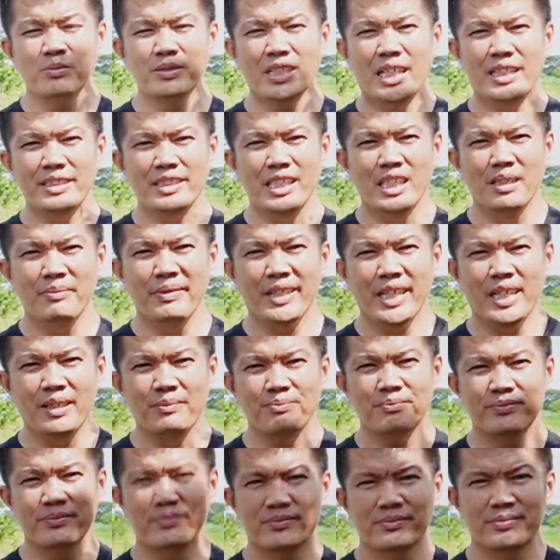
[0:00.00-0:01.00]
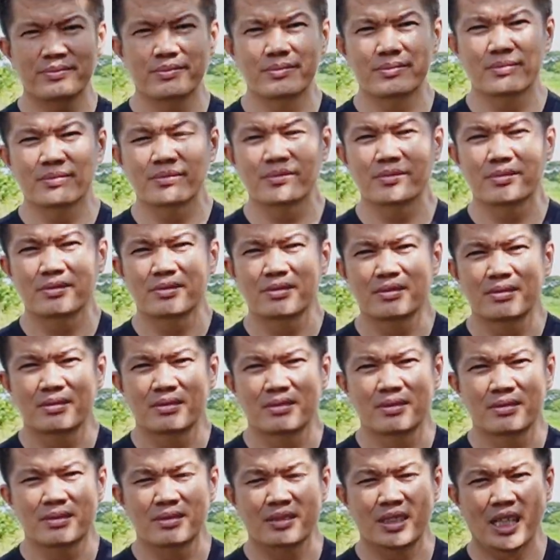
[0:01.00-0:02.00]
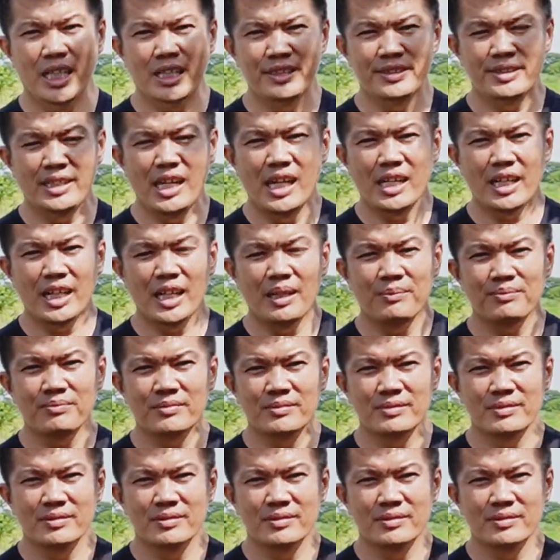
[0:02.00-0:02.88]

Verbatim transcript: ผมชัดเจนไหมครับเทสเสียงครับ